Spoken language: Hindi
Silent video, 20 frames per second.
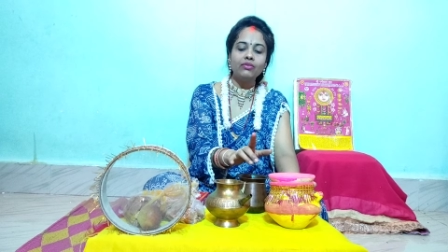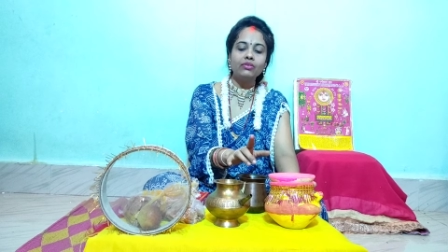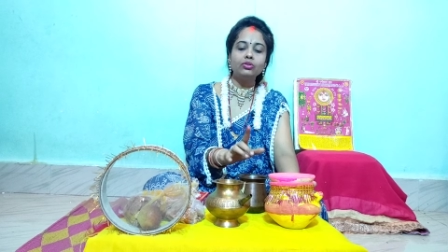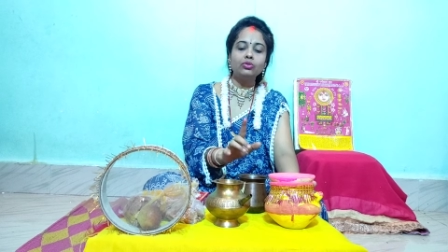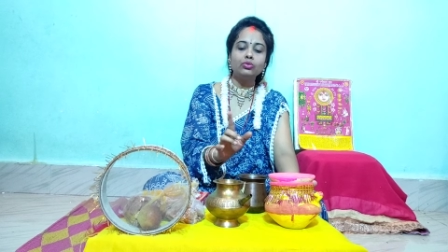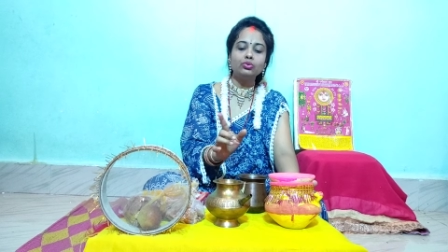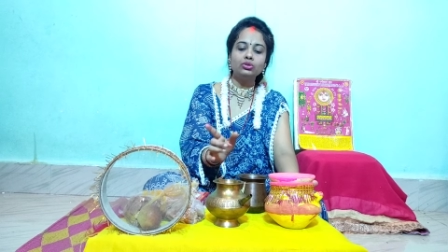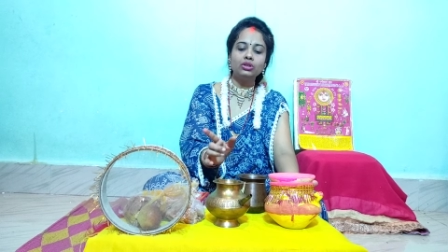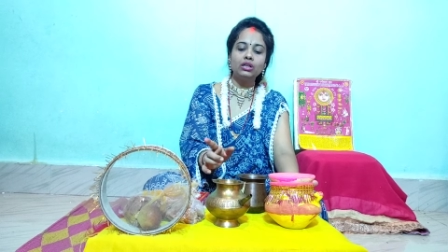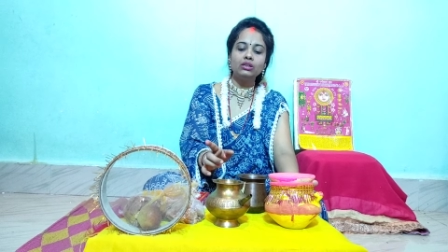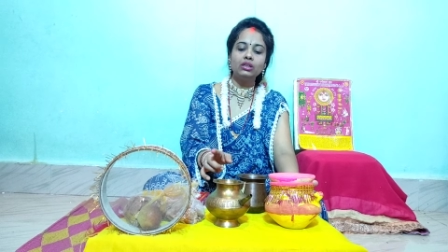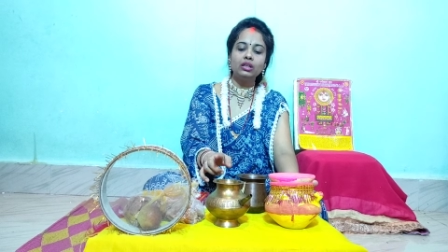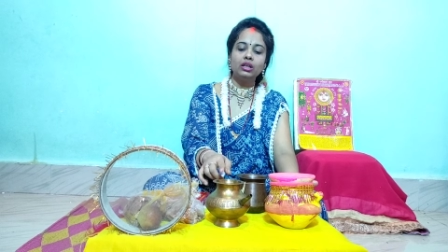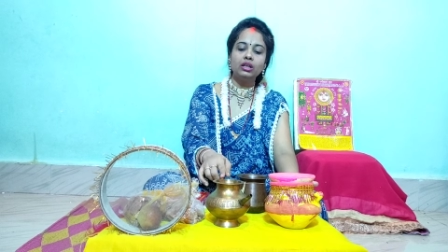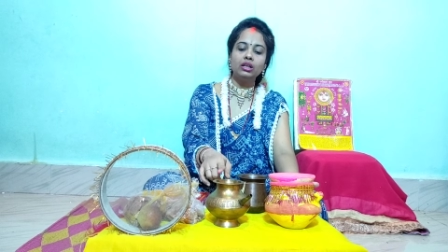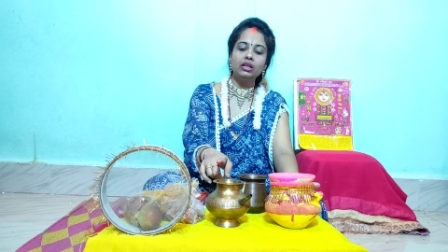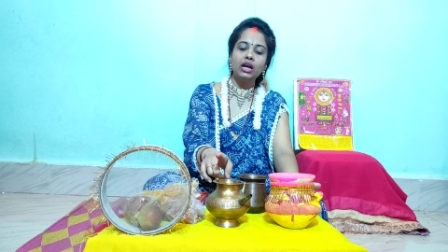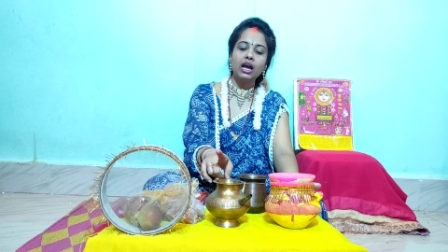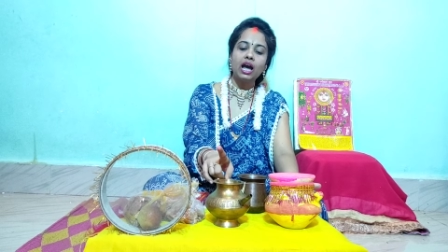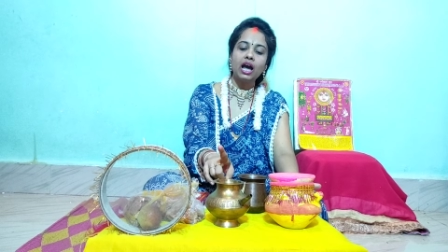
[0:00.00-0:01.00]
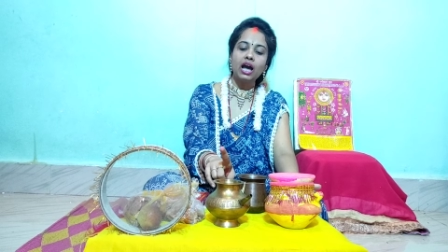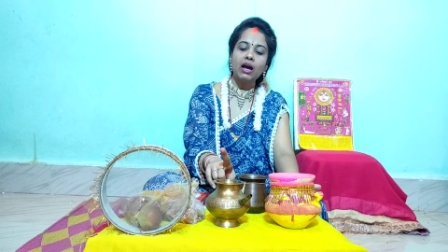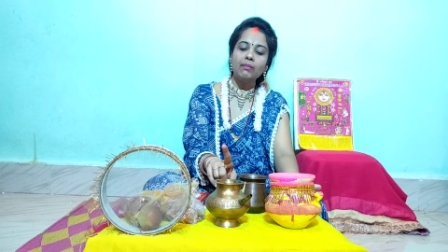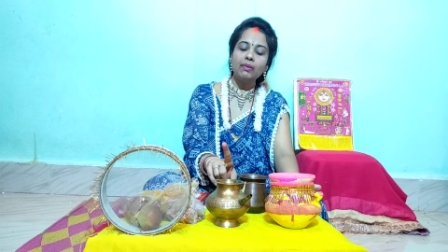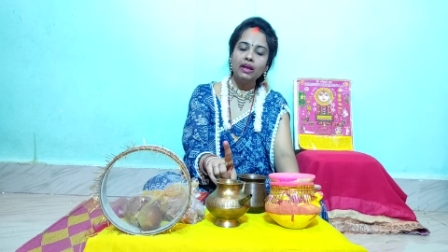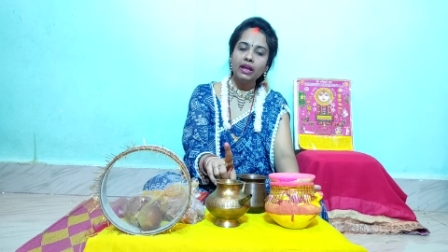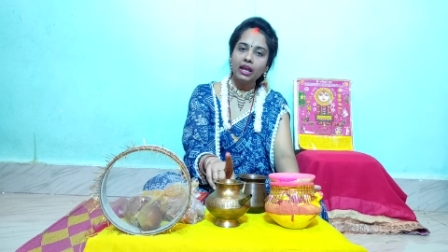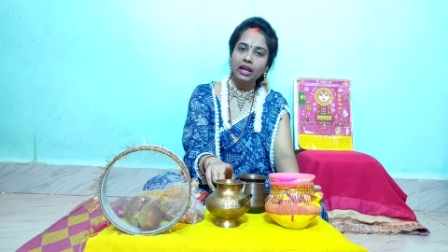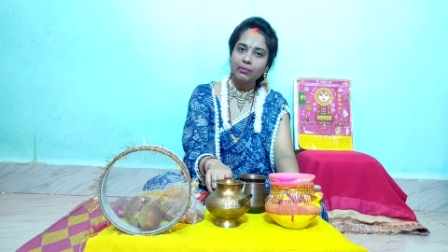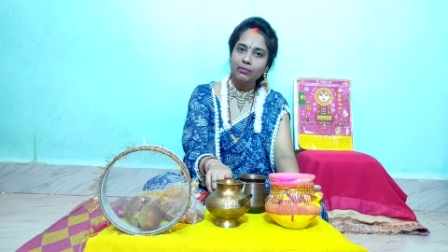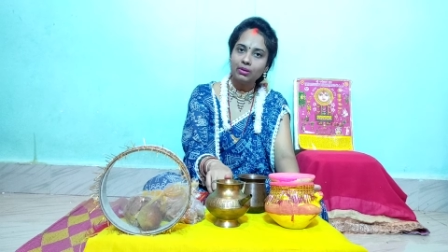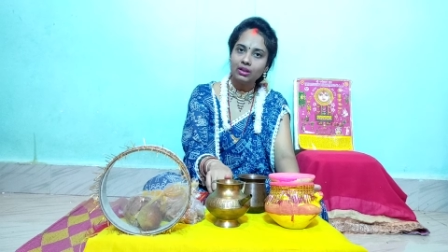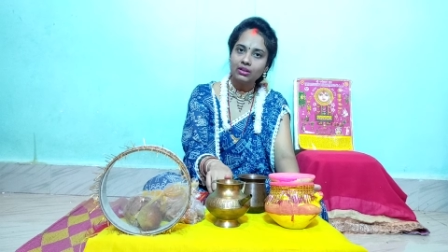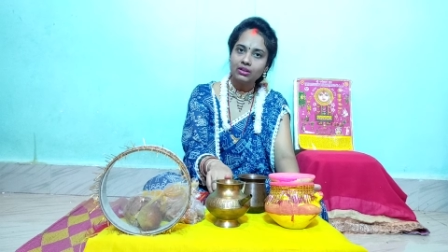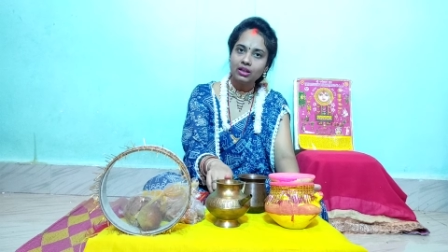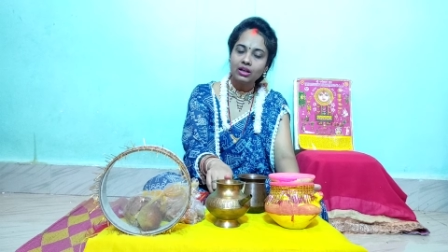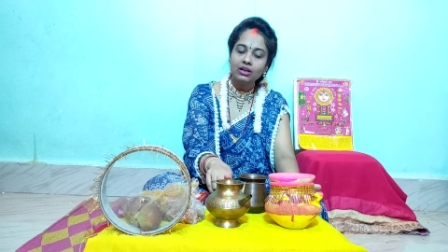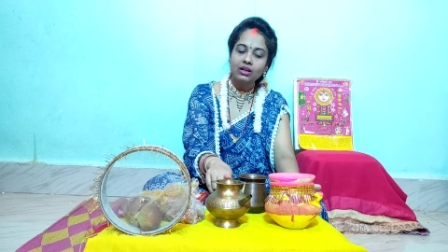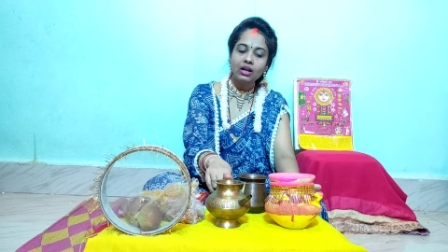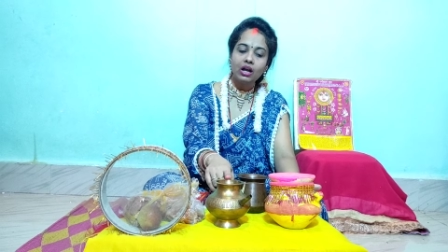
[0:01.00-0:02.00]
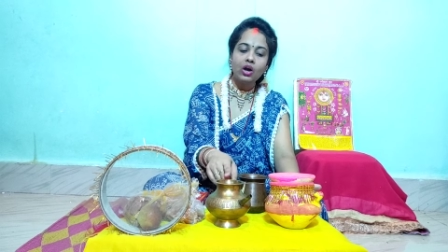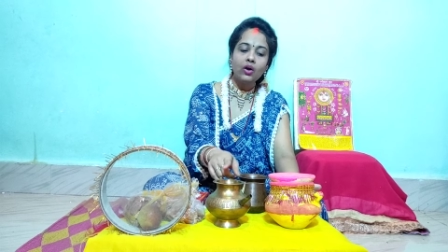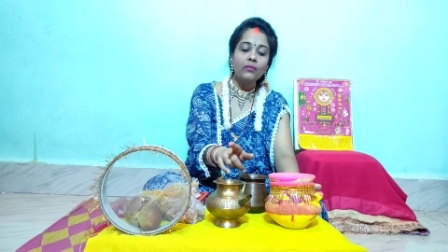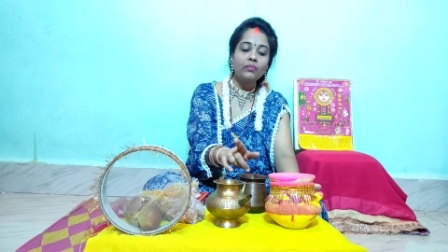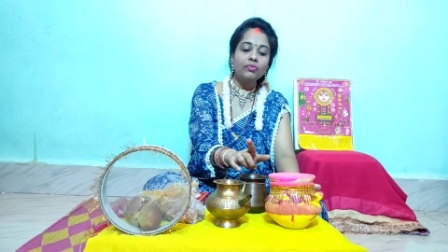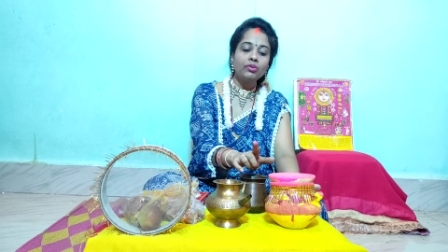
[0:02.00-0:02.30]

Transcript: फिर दूसरा तरीका आप एक पीतल का